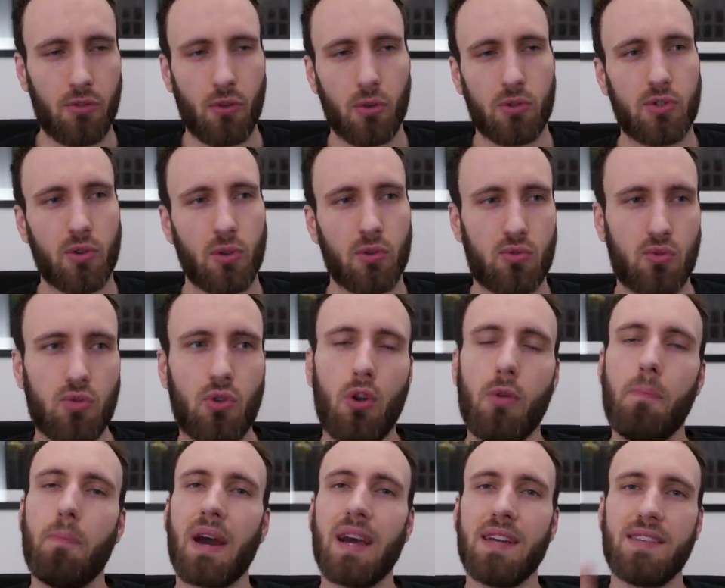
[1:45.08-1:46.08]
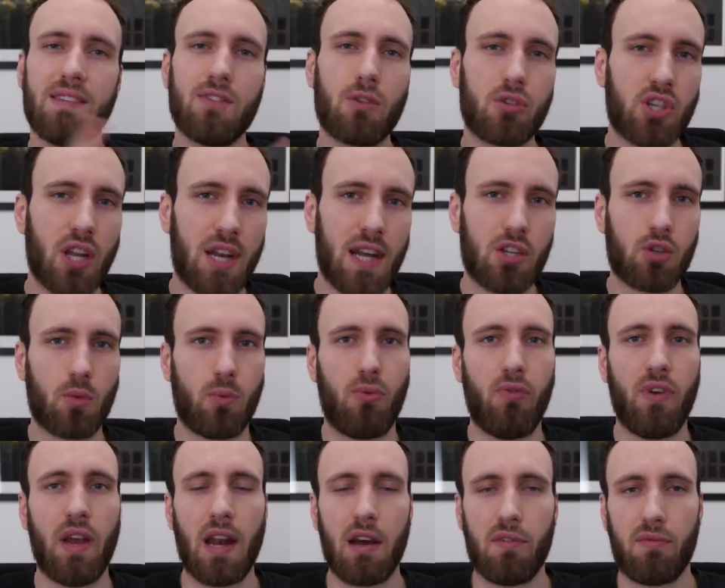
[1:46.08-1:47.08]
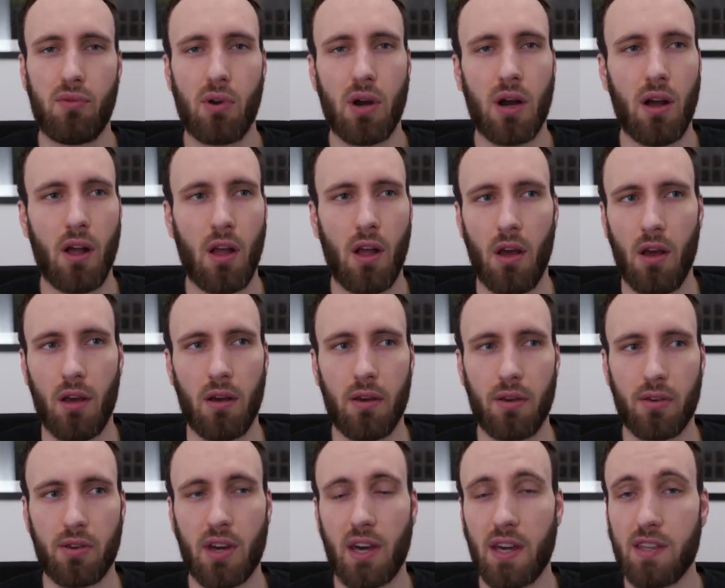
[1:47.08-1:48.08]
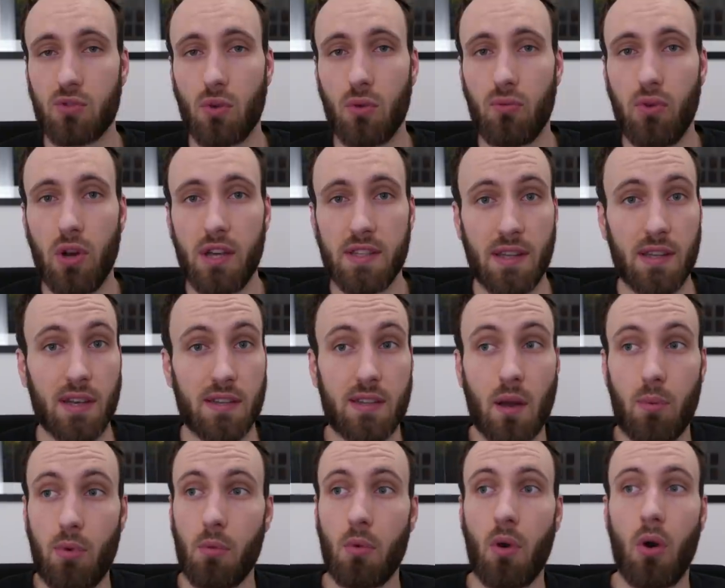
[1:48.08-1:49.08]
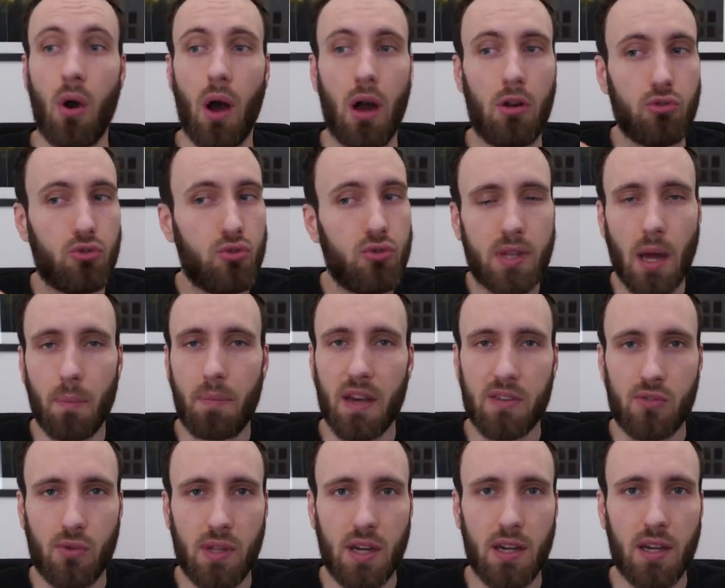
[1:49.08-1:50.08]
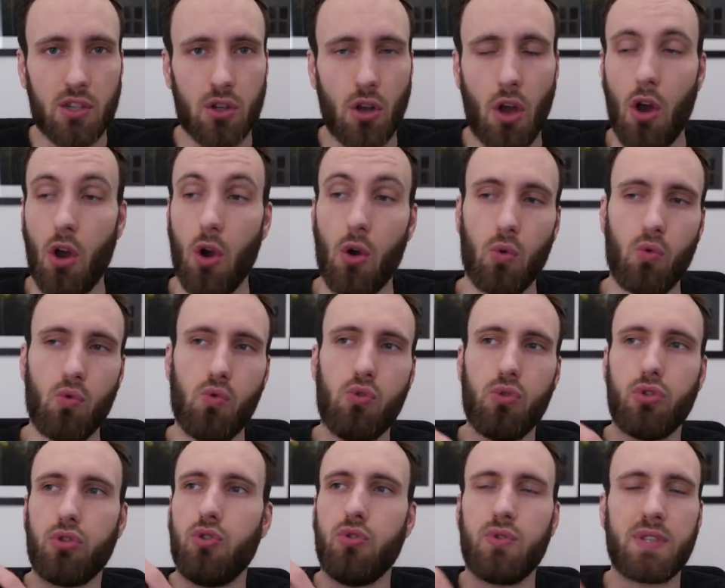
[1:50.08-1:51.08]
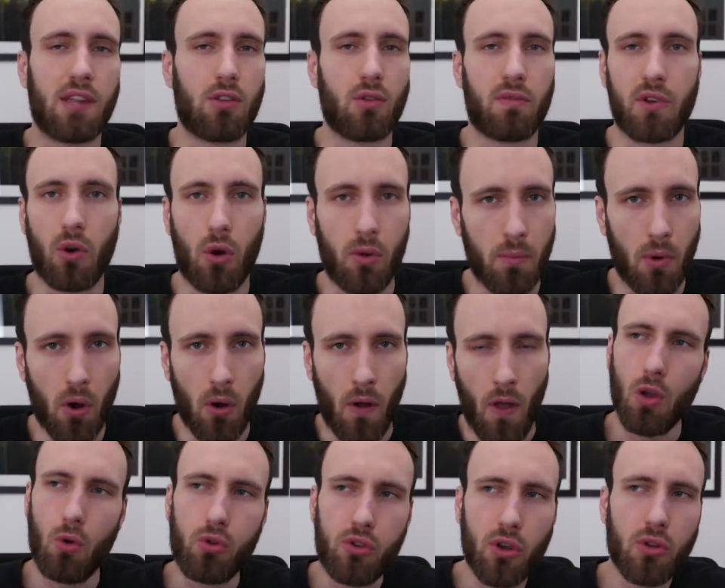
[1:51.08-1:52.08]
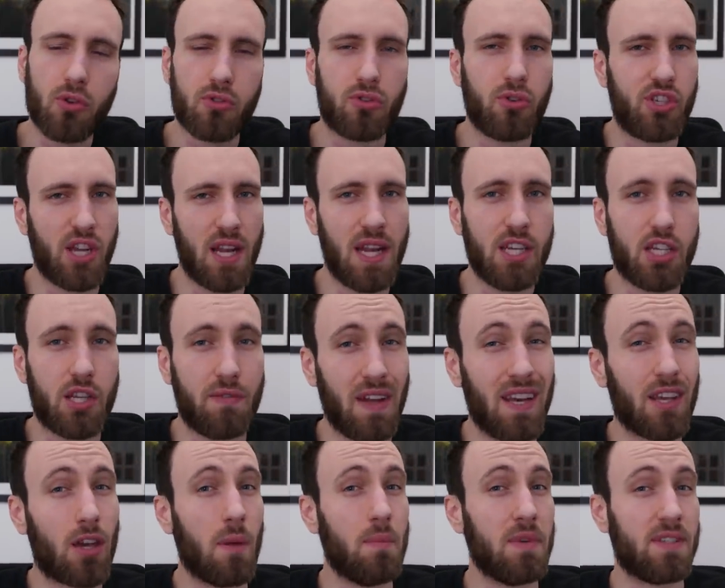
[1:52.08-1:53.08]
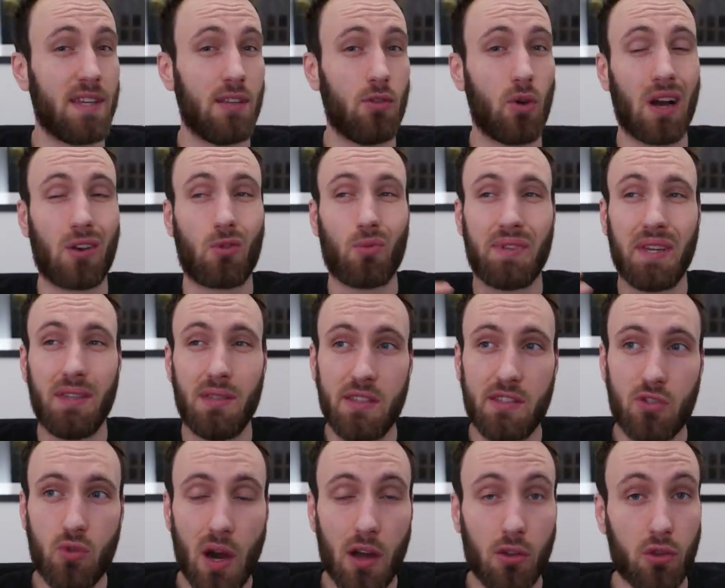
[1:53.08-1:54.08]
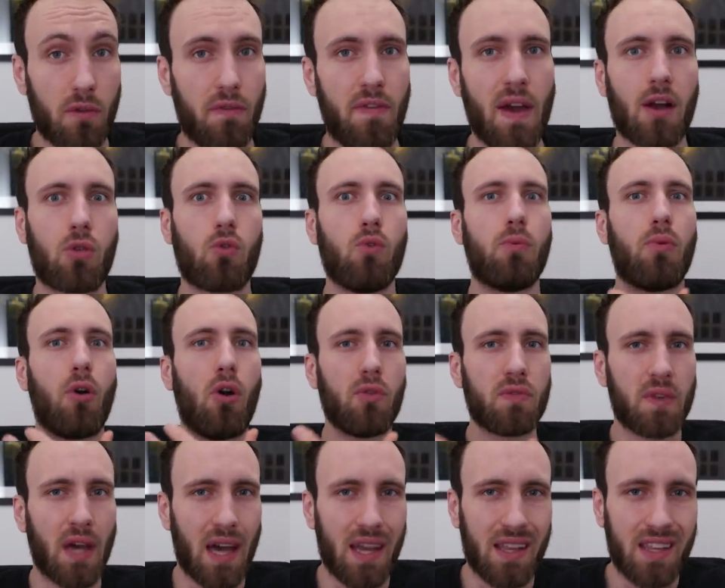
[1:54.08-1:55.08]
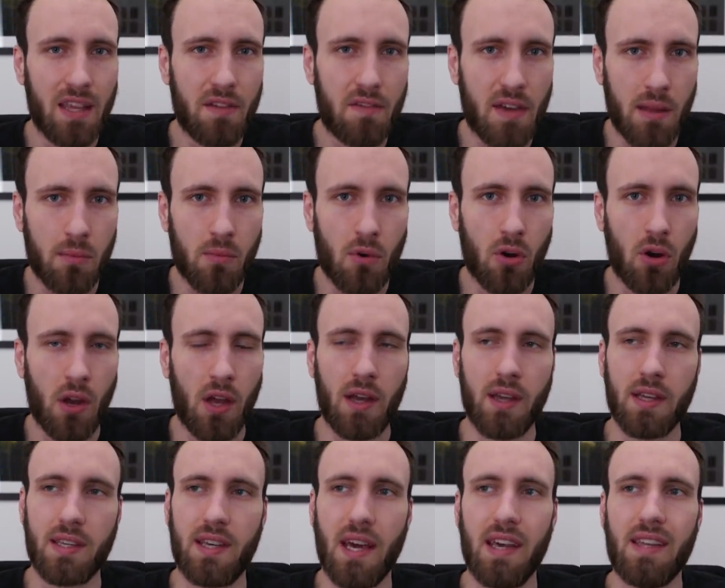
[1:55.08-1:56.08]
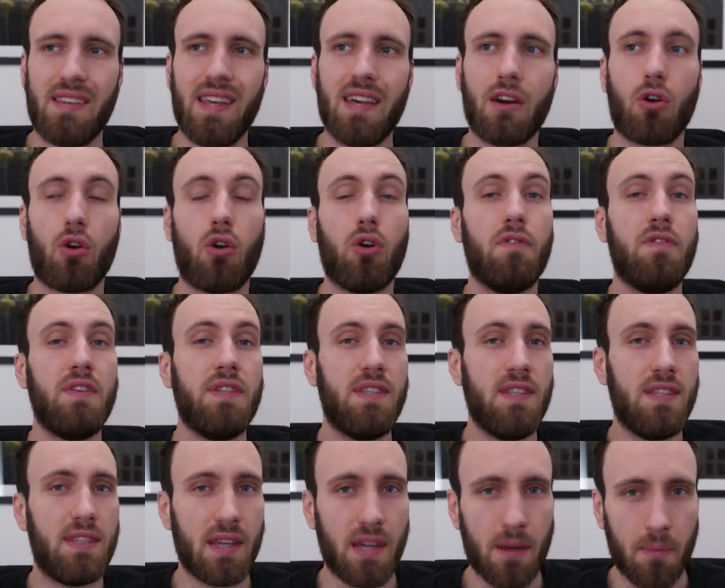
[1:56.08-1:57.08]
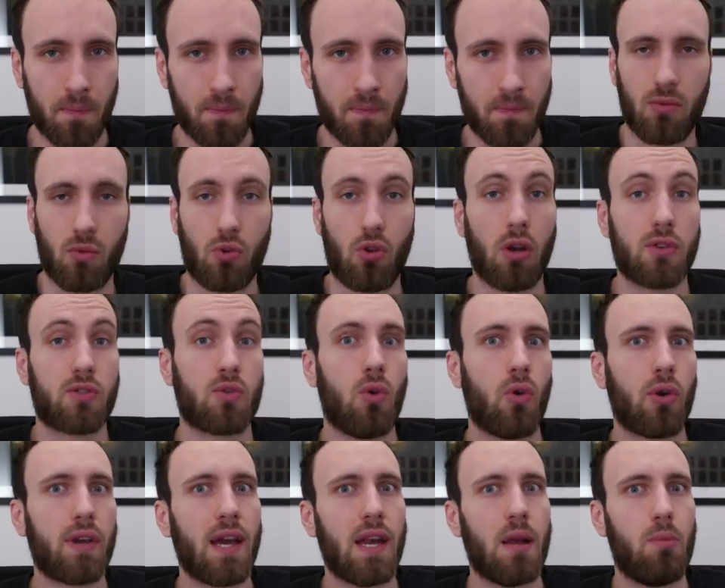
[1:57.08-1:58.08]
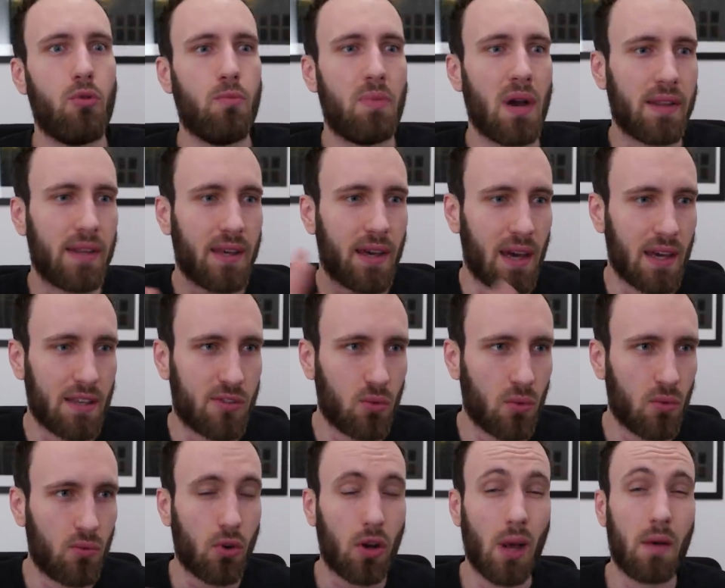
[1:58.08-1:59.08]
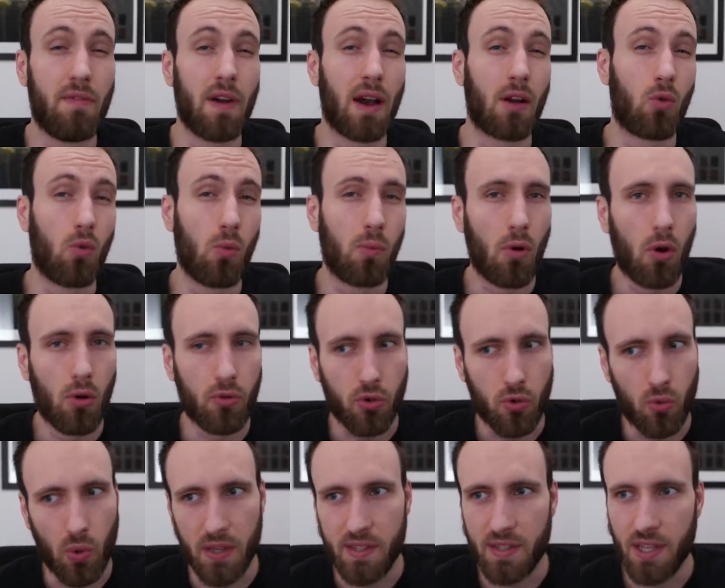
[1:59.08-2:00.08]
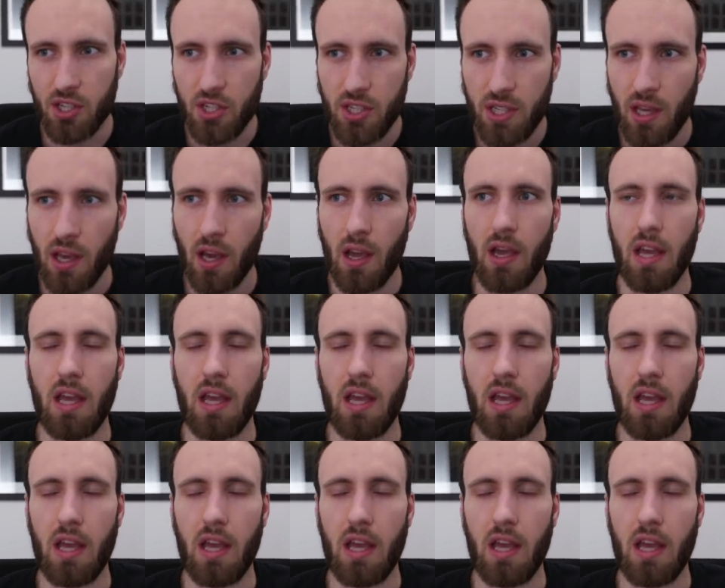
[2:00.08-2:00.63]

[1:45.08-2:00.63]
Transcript: dans le sens où dans le précédent challenge, on pouvait à la fois euh, créer ce qu'on voulait, c'est-à-dire simplement juste un personnage, ou juste un environnement. Autant dans ce challenge, il fallait quand même essayer de raconter une histoire, de faire comprendre un événement qui a été revisité. Donc lorsqu'on regarde la plupart des créations, il faut quand même faire comprendre de quoi il s'agit